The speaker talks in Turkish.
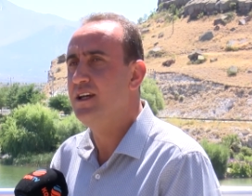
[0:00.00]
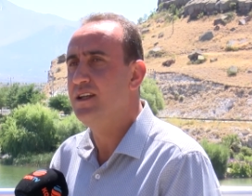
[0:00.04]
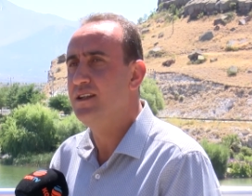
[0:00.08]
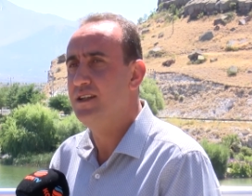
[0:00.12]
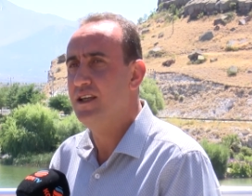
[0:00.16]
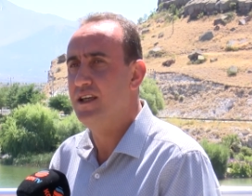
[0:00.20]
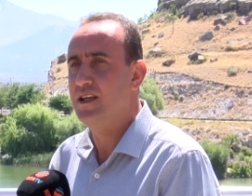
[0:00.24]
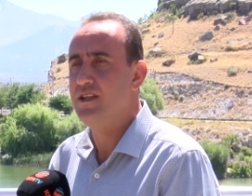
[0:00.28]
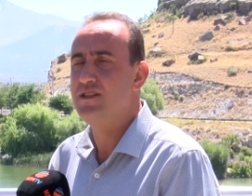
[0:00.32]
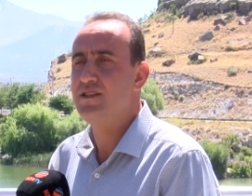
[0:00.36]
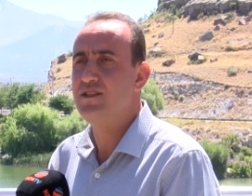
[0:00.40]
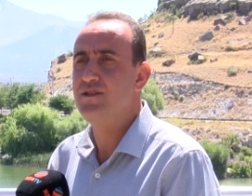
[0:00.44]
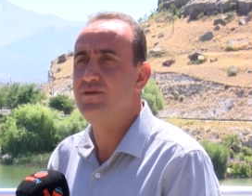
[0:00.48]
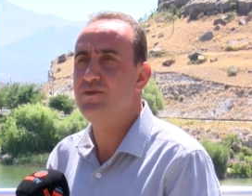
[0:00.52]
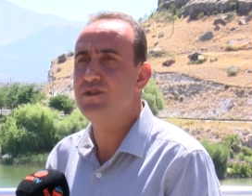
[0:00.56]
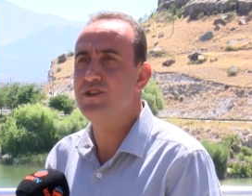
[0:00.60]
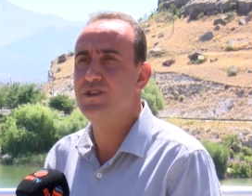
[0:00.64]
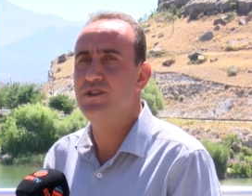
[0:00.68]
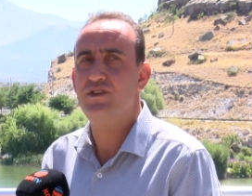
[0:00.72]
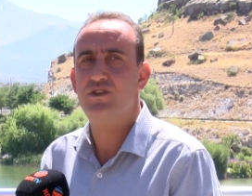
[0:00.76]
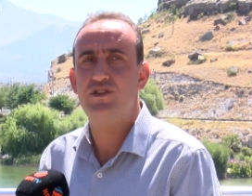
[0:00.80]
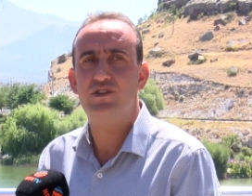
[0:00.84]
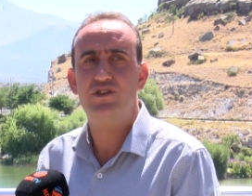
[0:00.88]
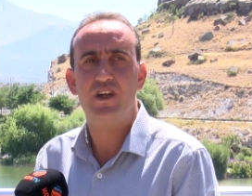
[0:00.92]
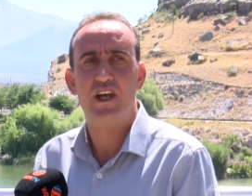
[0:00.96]

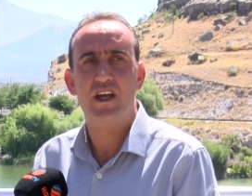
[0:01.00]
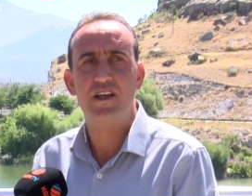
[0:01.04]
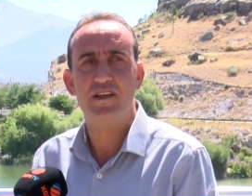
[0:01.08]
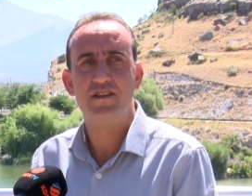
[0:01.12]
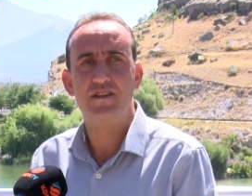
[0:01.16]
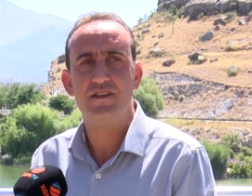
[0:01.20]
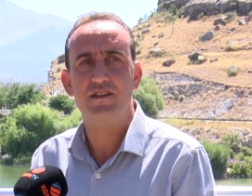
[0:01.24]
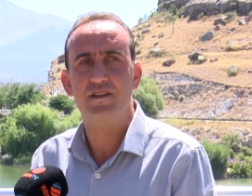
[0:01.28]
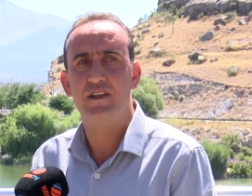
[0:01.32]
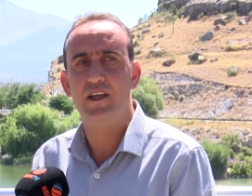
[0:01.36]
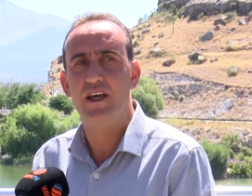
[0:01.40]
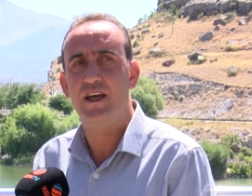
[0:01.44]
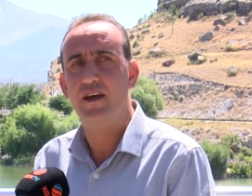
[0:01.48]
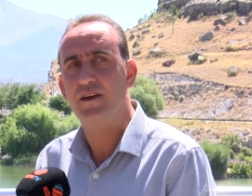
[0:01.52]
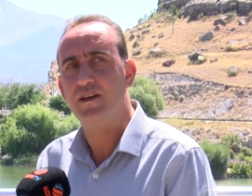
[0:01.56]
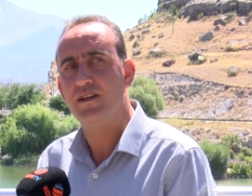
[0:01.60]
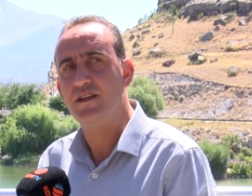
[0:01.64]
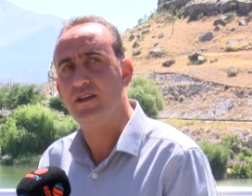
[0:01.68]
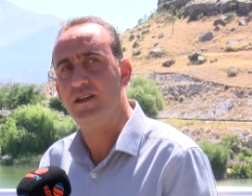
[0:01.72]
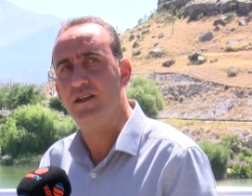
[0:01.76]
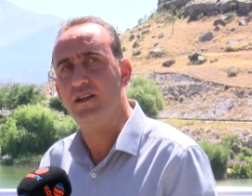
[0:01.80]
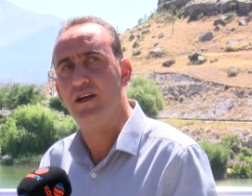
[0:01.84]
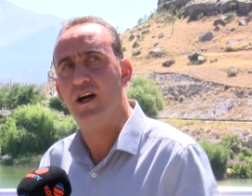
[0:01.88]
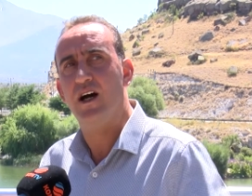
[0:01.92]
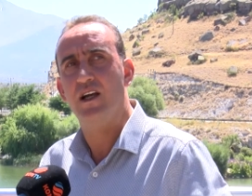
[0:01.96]
Tesisimizin
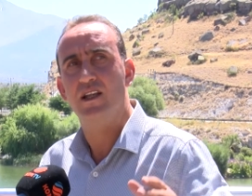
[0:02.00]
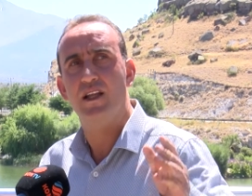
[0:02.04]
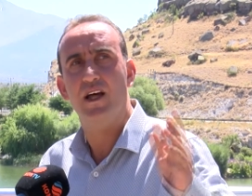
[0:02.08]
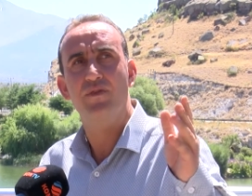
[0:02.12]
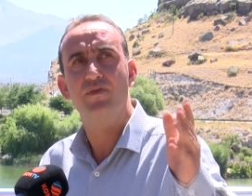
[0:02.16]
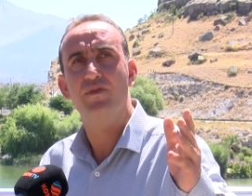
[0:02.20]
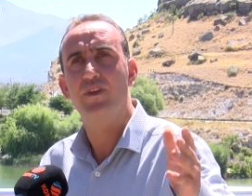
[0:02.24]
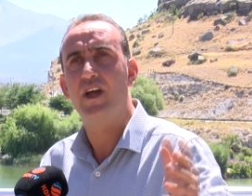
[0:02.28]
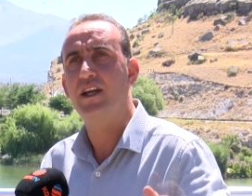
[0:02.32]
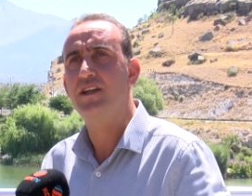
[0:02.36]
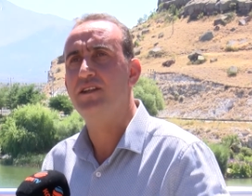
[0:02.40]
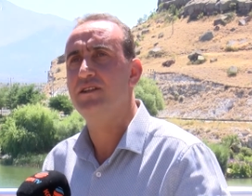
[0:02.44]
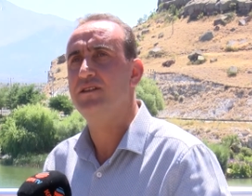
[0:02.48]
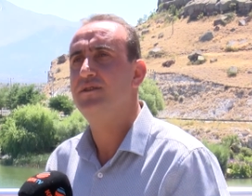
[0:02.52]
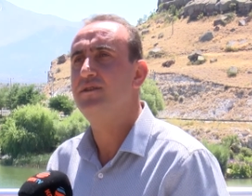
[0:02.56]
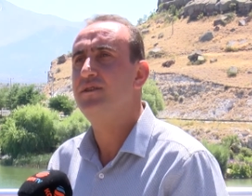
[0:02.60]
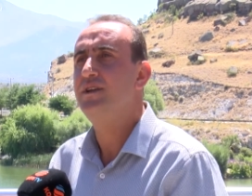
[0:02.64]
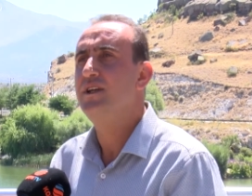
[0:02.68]
içerisindeki alanlar